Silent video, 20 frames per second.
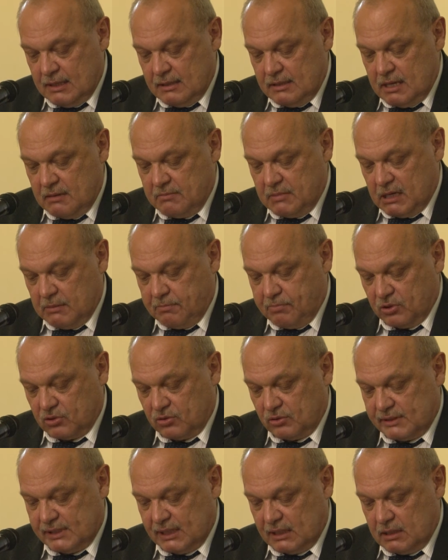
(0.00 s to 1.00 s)
niemal
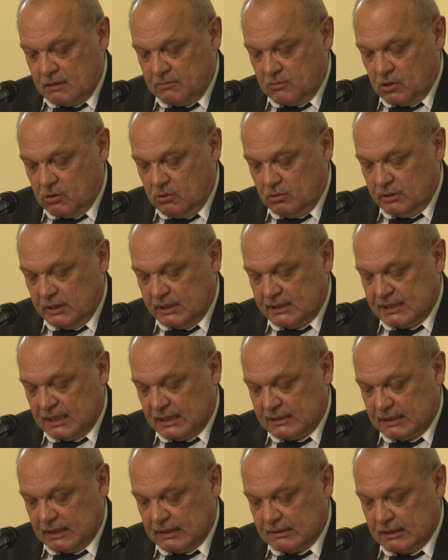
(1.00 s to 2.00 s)
porzuceniem ogólnych
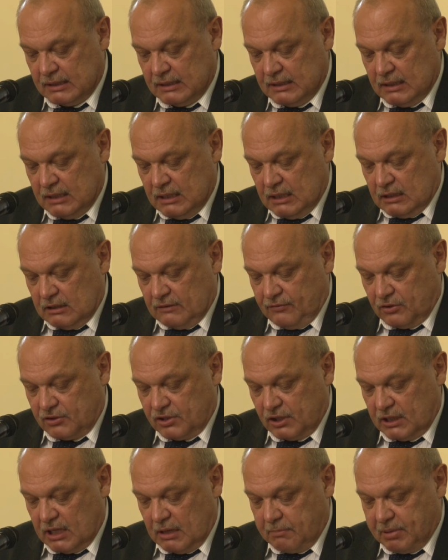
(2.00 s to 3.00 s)
zasad
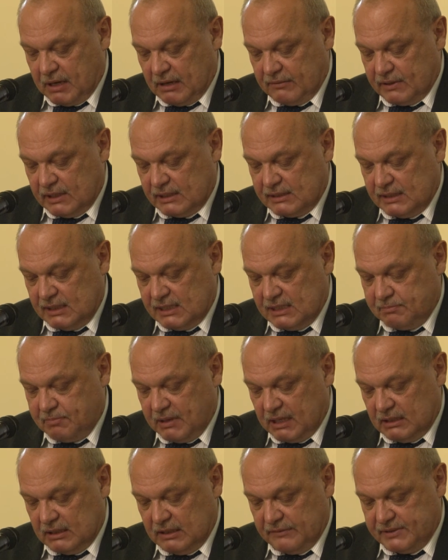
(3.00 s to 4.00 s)
tworzenia prawa jest
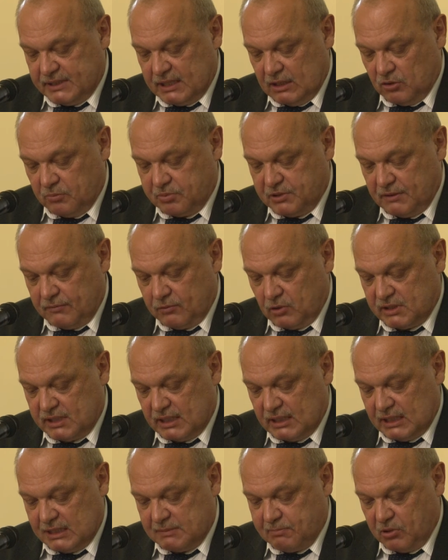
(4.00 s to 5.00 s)
niezbędny w celu
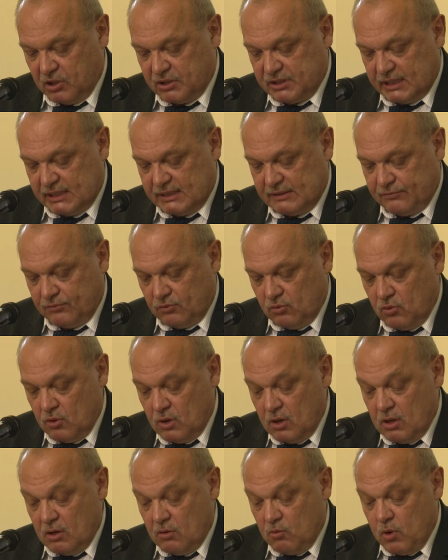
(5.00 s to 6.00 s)
przywrócenia społeczeństwu
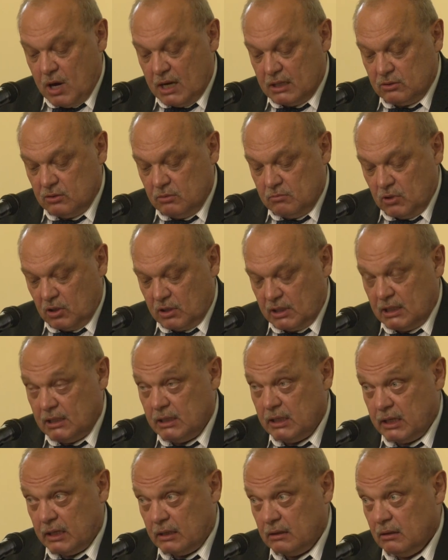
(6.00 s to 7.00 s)
ładu
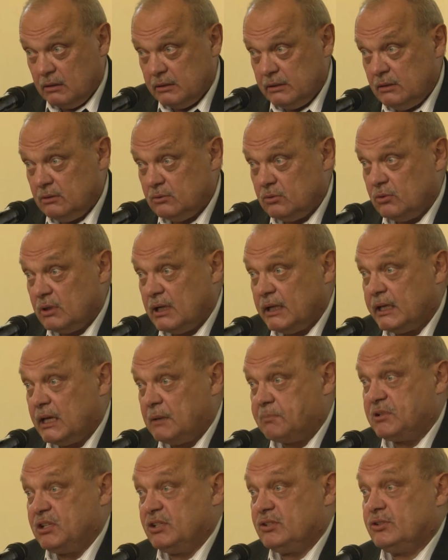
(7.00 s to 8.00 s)
moralnego. I tu
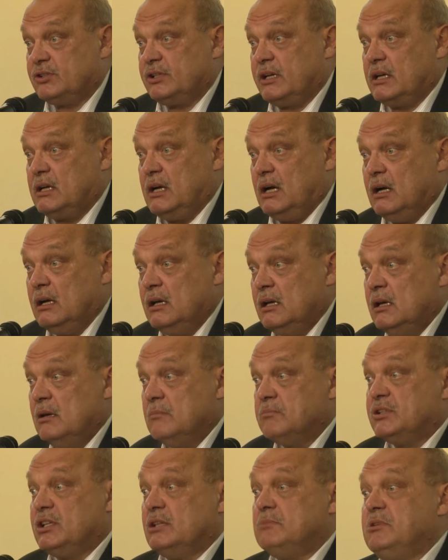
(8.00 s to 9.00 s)
jak przestrzega
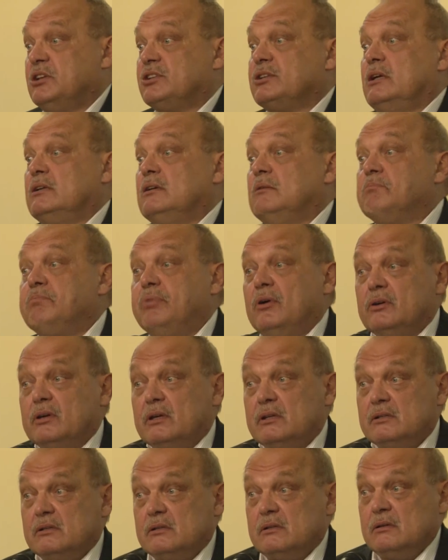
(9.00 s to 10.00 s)
przed mieszaniem
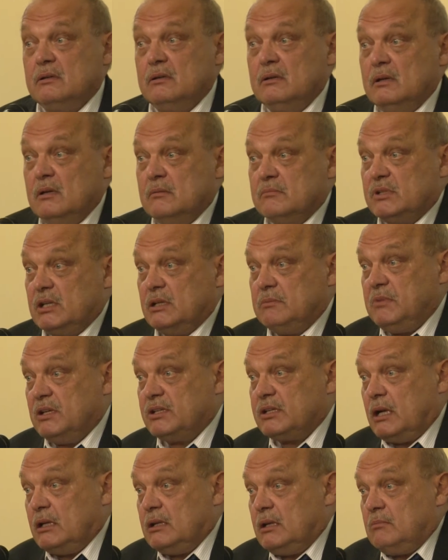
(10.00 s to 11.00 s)
pojęć, przed
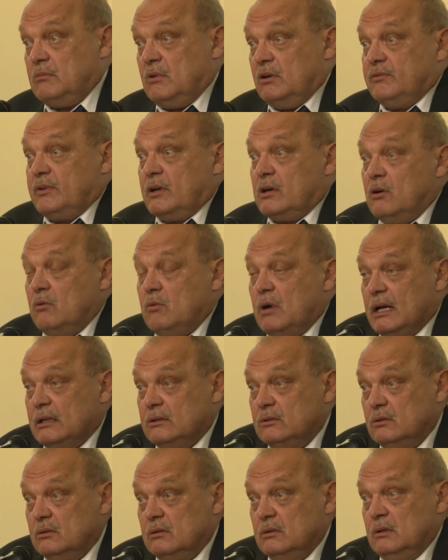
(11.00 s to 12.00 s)
mieszaniem owego
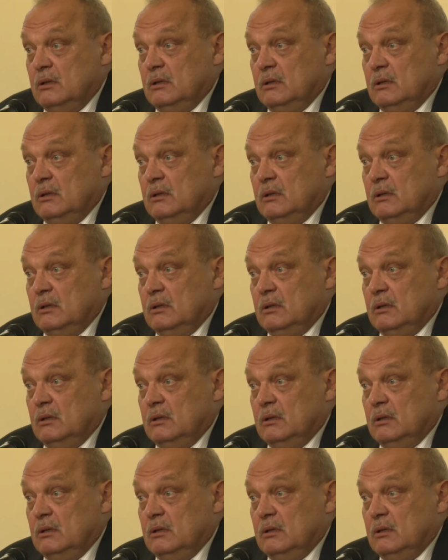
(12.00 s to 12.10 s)
ładu